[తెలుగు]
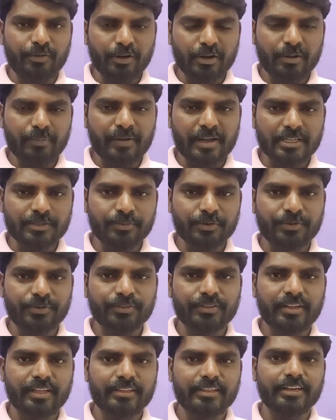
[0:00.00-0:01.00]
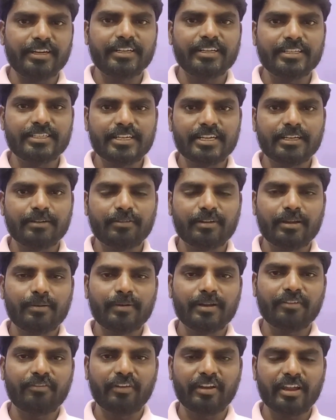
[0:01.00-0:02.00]
ఓల్డ్ పాస్బుక్ ఉందో అది రిటర్న్ చేయడం వల్ల
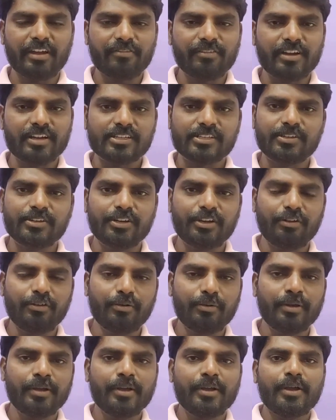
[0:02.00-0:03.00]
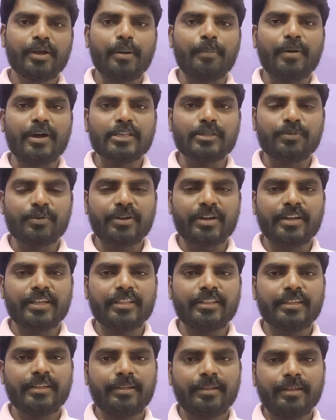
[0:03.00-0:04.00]
మనకి ఫ్రీ ఆఫ్ కాస్ట్లో న్యూ పాస్బుక్
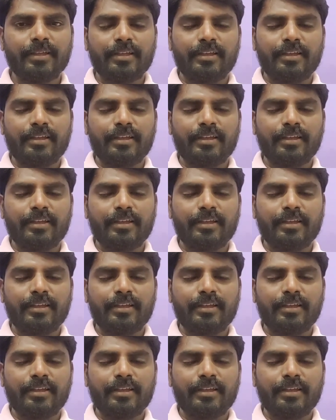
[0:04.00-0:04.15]
అనేది